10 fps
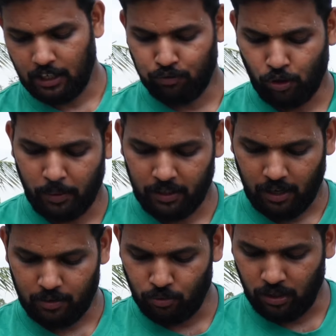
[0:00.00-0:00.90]
அன்ஃபோல்ட்
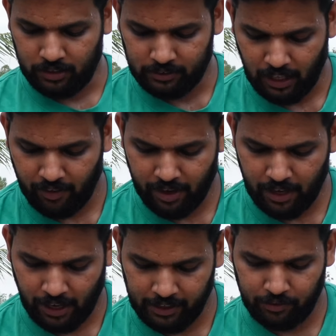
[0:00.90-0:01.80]
பண்ணிக்கலாம் உங்களுக்கு
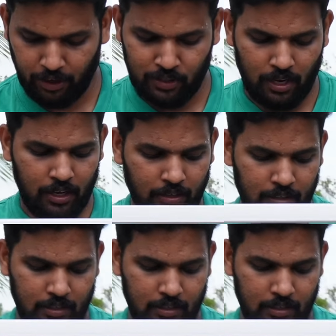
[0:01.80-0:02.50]
தேவையான ஹைட்டு வேணும்னா